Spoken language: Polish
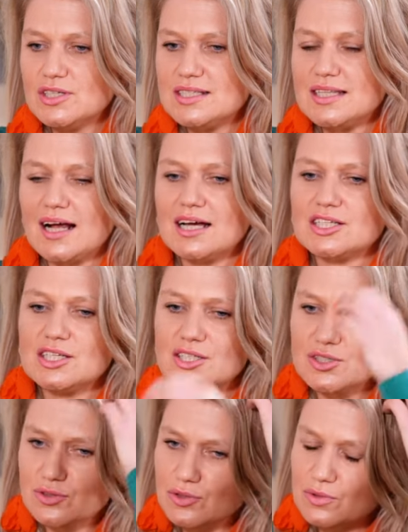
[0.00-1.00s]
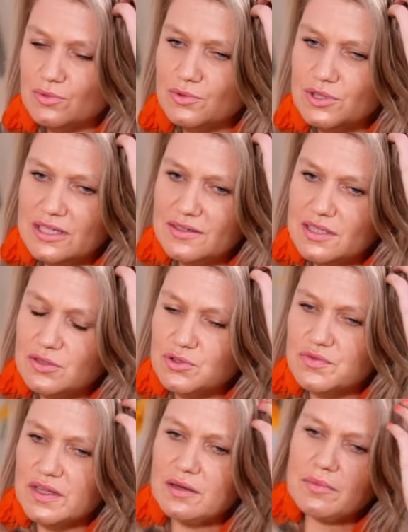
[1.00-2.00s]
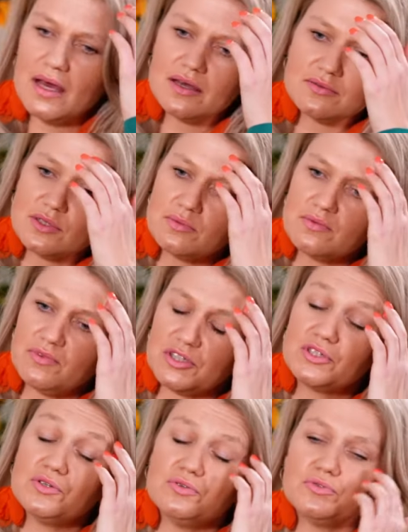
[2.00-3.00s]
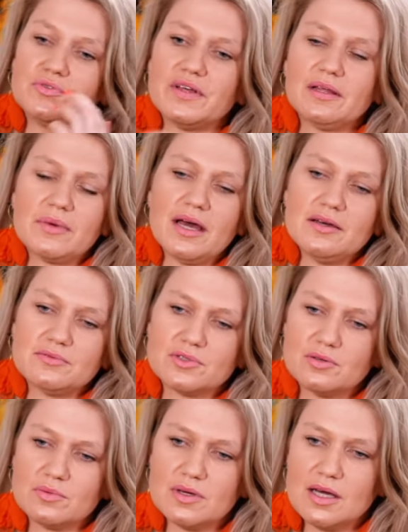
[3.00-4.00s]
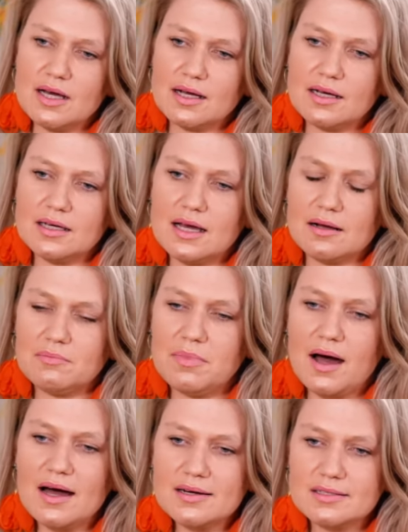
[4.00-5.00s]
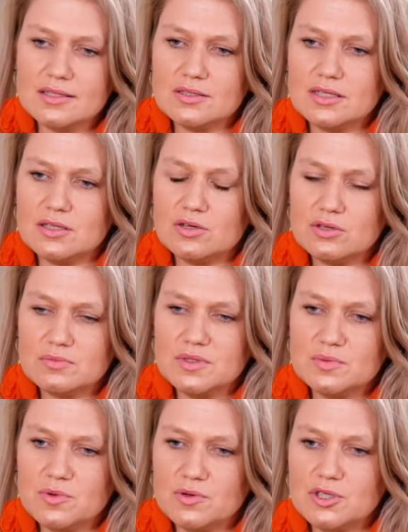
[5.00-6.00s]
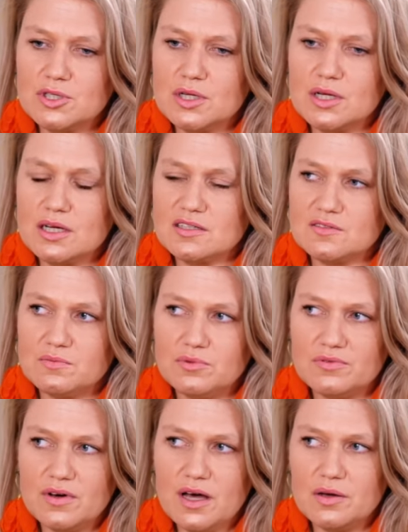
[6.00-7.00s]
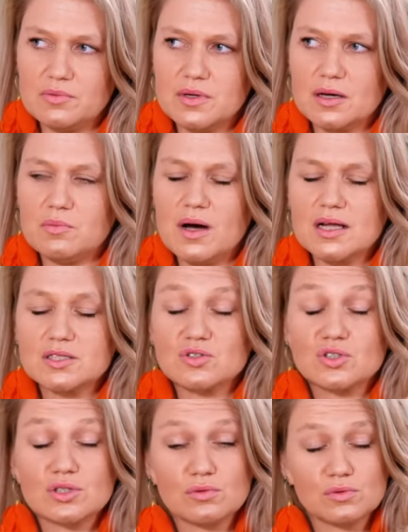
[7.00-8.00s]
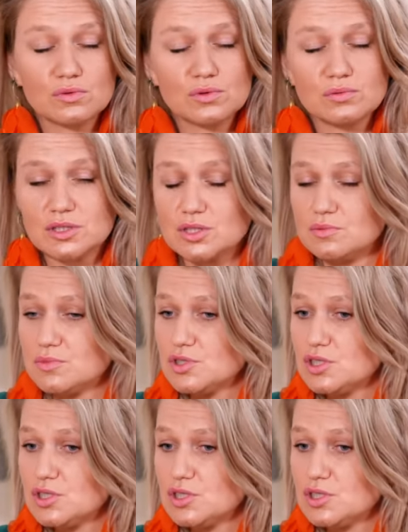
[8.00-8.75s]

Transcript: To jest taka rzecz, którą ludzie nawet nie uświadamiają sobie, właśnie nie uświadamiają sobie, jak, jak bardzo te normy społeczne na nas wpływają, jak bardzo kształtują nasze